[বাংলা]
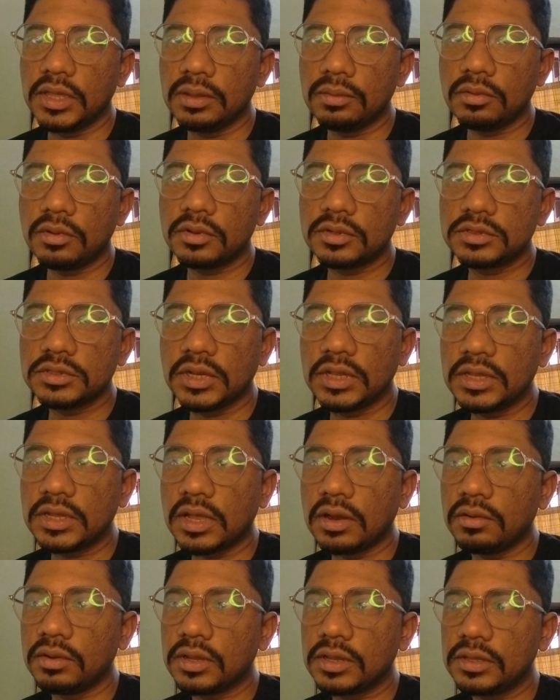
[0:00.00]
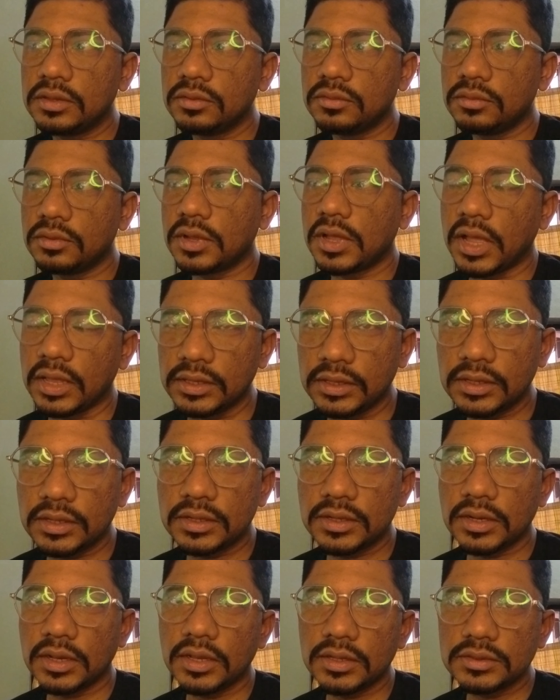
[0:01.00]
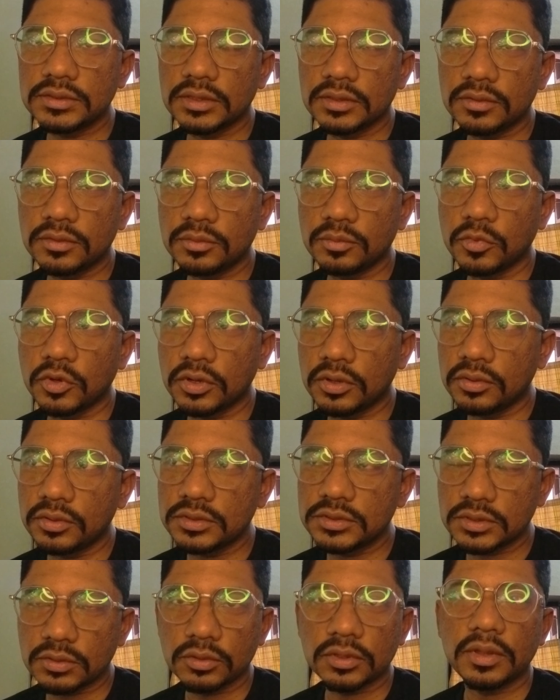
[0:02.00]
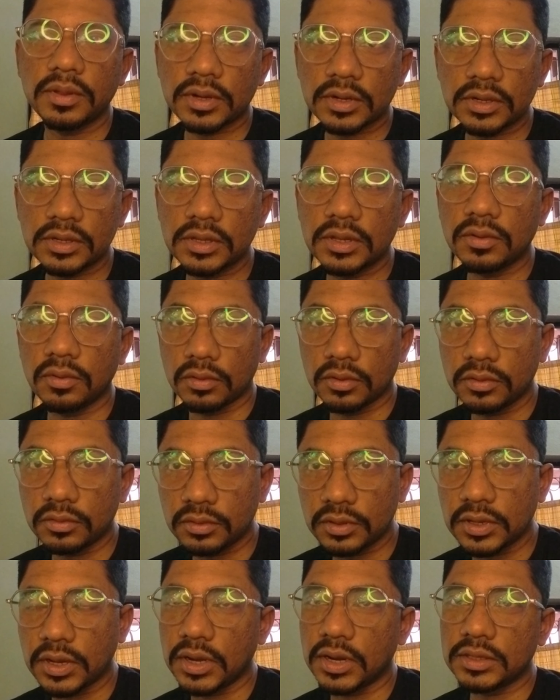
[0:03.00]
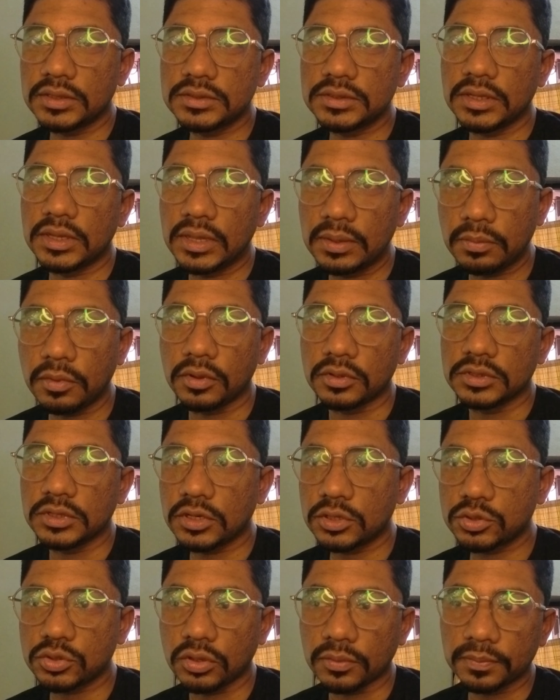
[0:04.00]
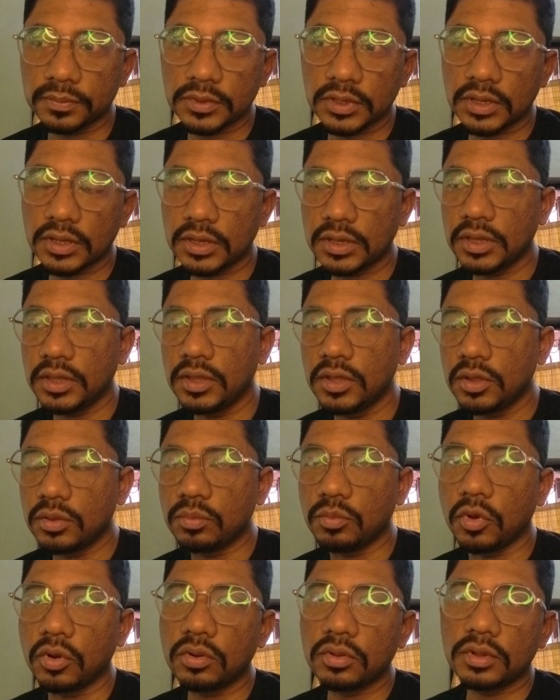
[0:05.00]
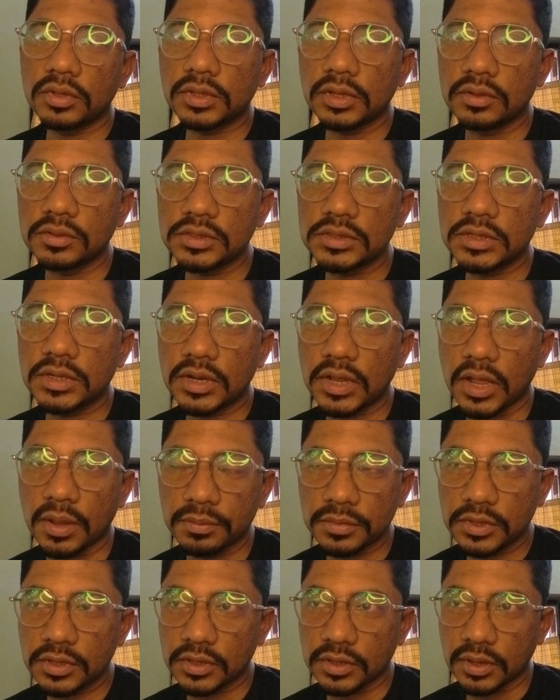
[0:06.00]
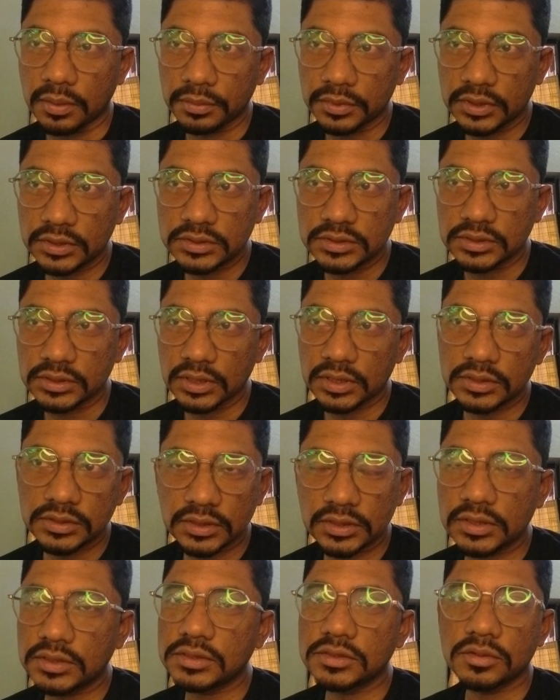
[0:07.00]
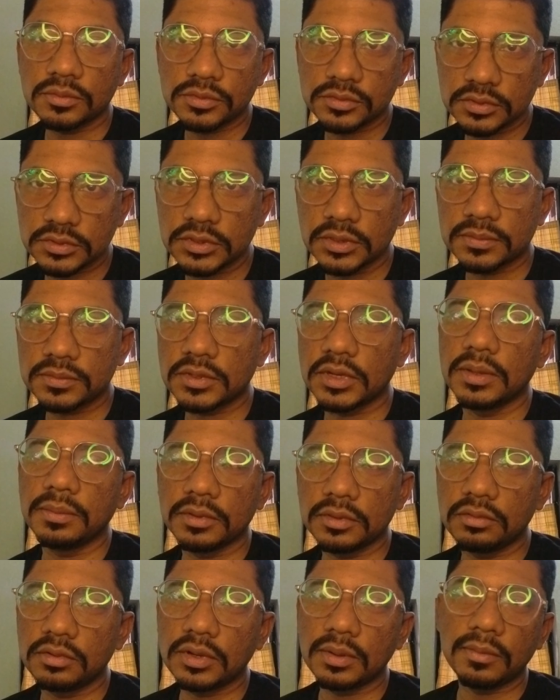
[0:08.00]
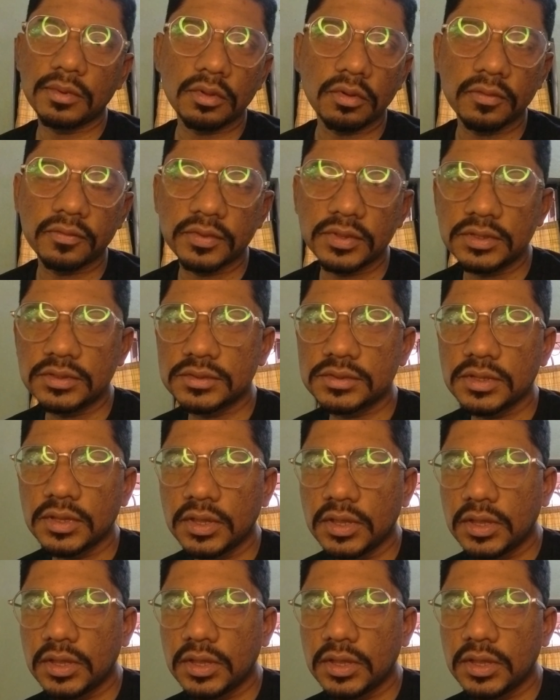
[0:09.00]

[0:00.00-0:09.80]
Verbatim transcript: এবং সেই কারণে কিন্তু খানিকটা যেন মনে হচ্ছে কোথাও একটা গিয়ে গন্ডগোল দাঁড়াচ্ছে এবং যেটা সব থেকে বড় কথা হচ্ছে যেটা আমি আমাদের চেনা জানা যে সমস্ত সাবস্ক্রাইবার ধরুন আমার অফিস